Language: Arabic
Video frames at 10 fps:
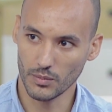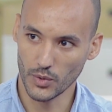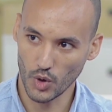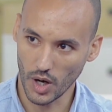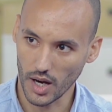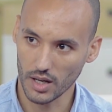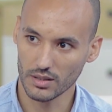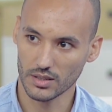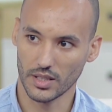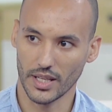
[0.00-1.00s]
بيقع
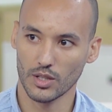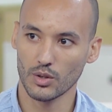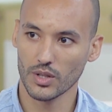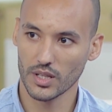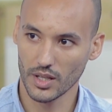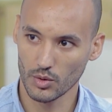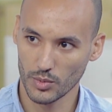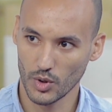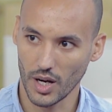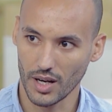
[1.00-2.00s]
تقديره لذاته
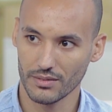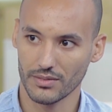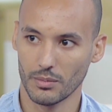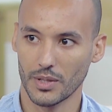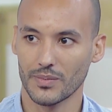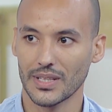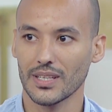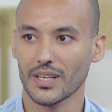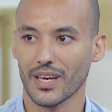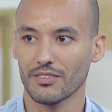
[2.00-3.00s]
بيقع
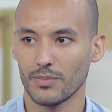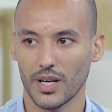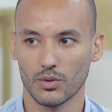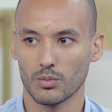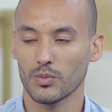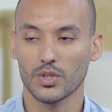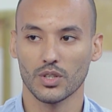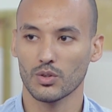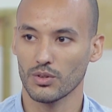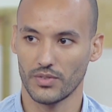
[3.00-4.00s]
فبيبتدي يخاف بقى انه ممكن
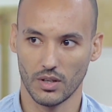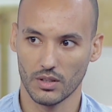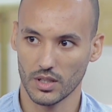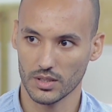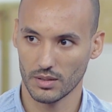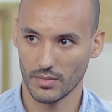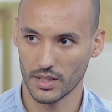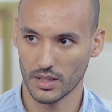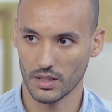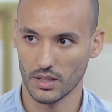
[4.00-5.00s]
يدخل في علاقه اصلا
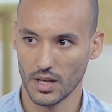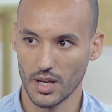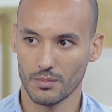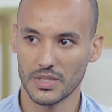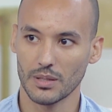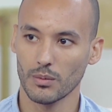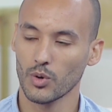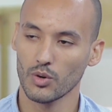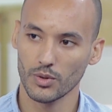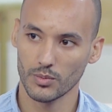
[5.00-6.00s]
بعد كده بسبب
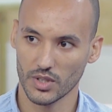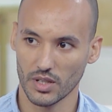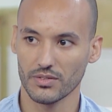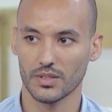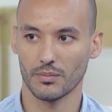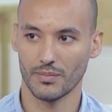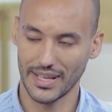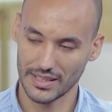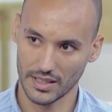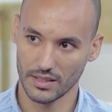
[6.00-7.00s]
خوفه من الرفض
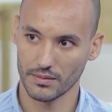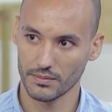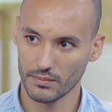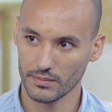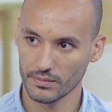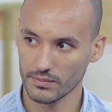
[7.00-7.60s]
بعد كده طيب